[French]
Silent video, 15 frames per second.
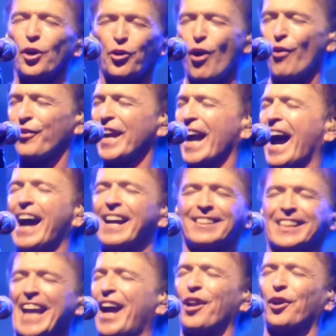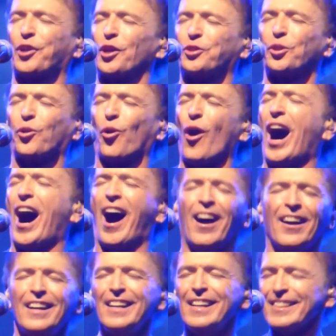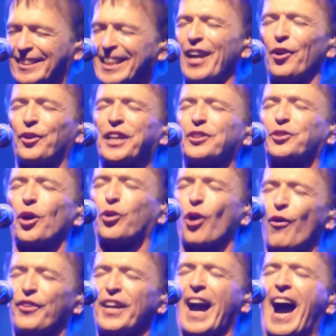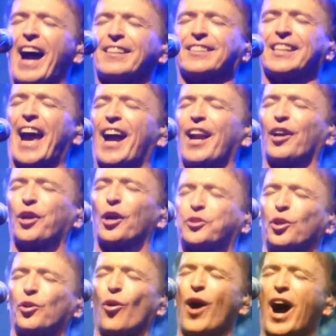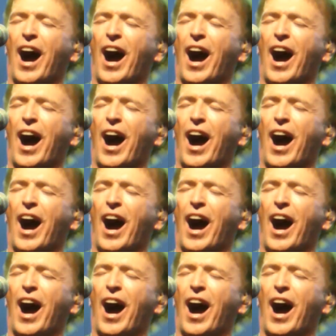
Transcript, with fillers: dire, mais pour lutter, il faut être heureux. Le bonheur de le faire.